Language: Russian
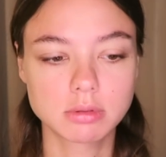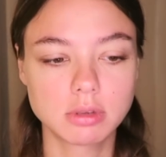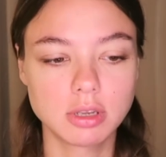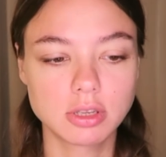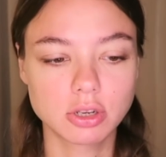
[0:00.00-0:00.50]

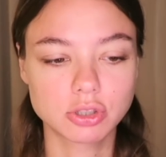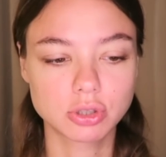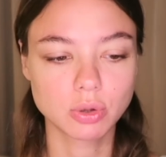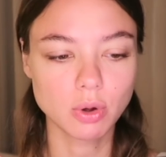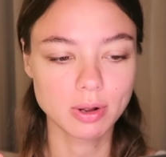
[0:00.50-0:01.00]
Ни за
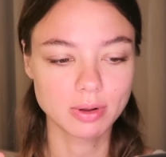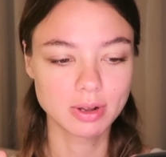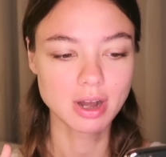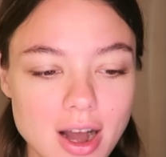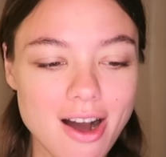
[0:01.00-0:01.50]
что.
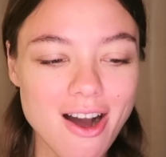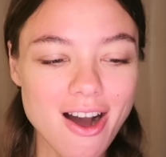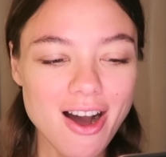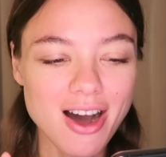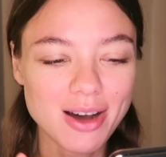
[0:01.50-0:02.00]

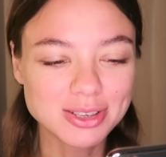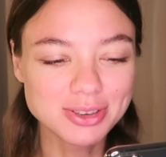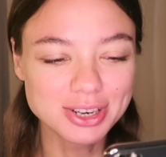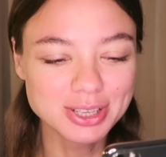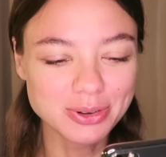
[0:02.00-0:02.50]
О! а вы
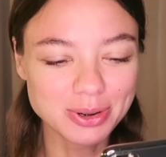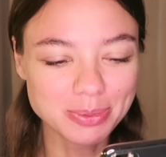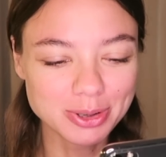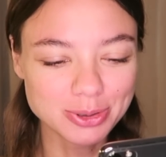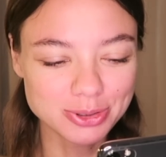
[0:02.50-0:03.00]
смотрите, ой,
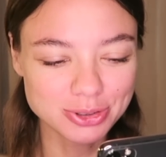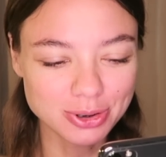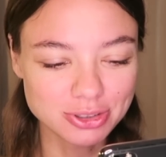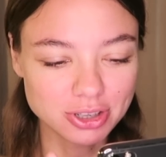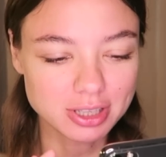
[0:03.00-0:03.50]
мой
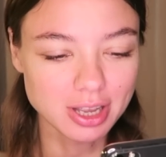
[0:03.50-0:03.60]
дружокчик,